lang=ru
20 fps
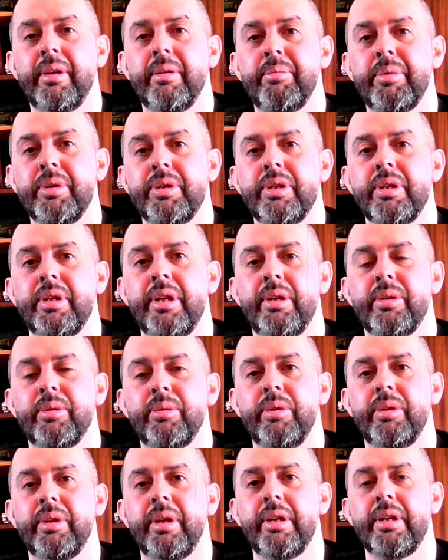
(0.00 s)
Посчитал,
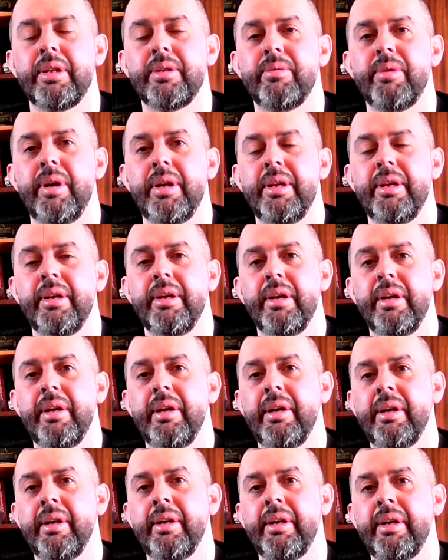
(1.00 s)
что это название
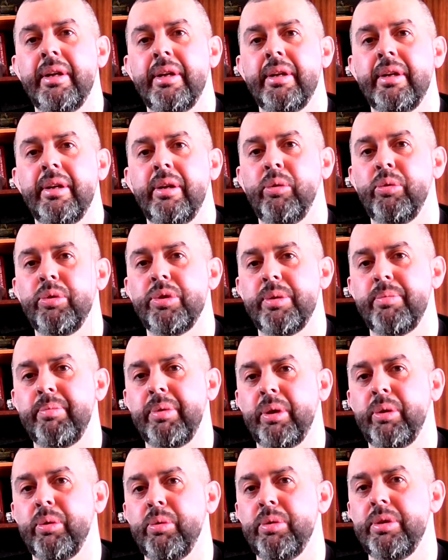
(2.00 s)
лучше
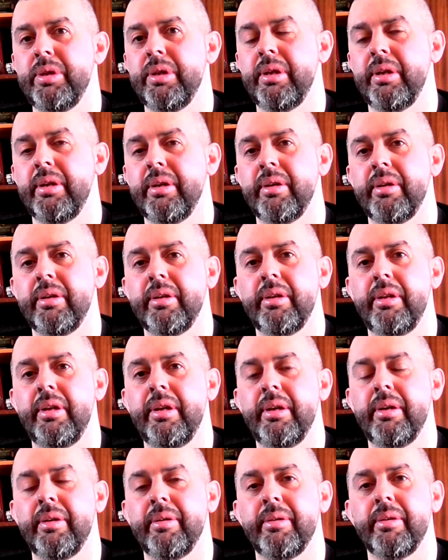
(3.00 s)
подходит
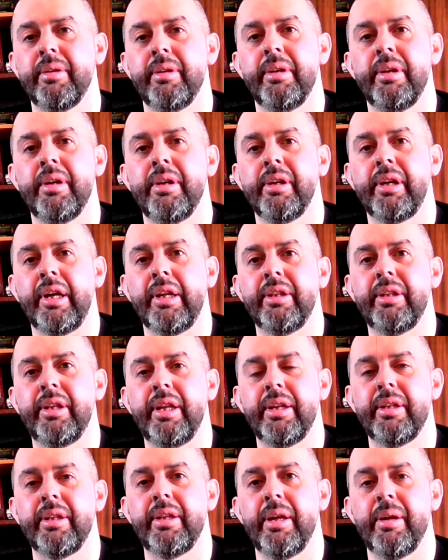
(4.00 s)
для
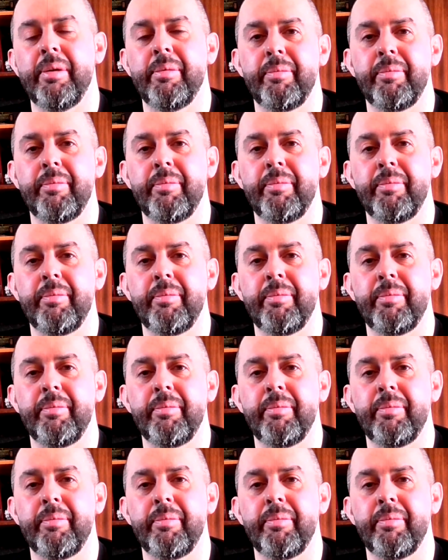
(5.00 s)
контента.